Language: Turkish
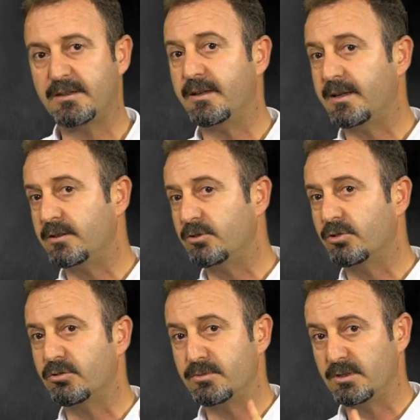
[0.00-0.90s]
nereye
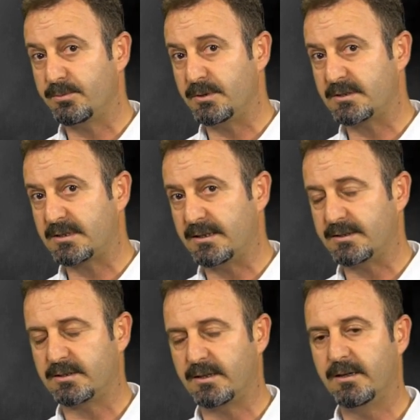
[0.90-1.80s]
gidiyorum? Yapı
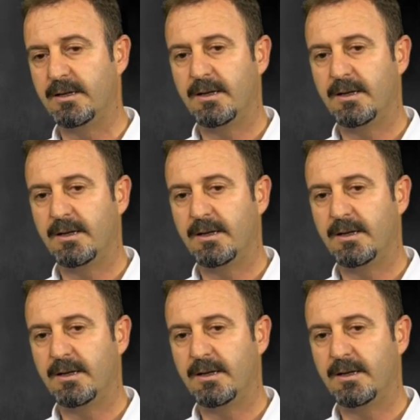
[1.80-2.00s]
iskelesine.